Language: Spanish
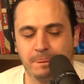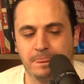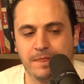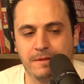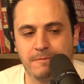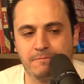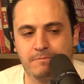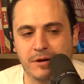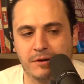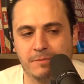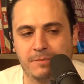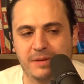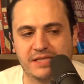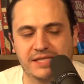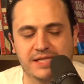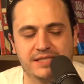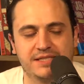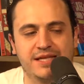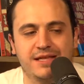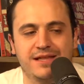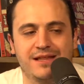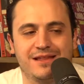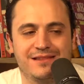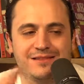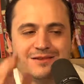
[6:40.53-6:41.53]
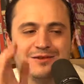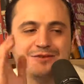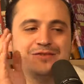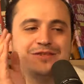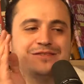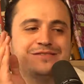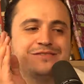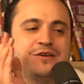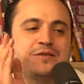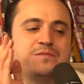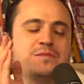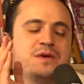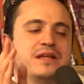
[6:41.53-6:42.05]
pero pasaste de
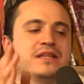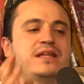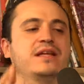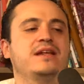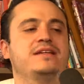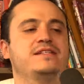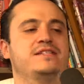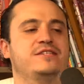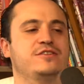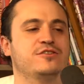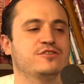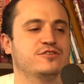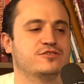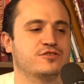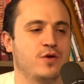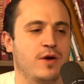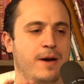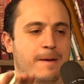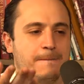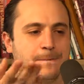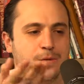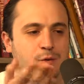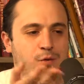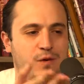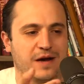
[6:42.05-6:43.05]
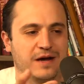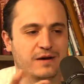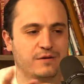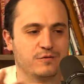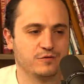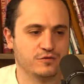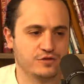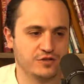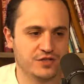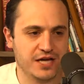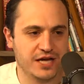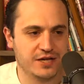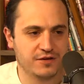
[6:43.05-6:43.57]
entonces dormir delicioso a por la
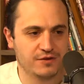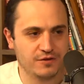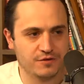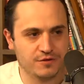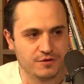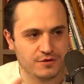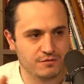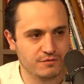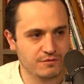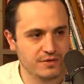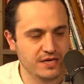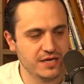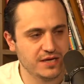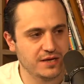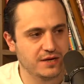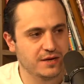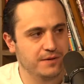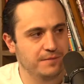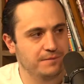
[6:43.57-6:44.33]
angustia no dormir.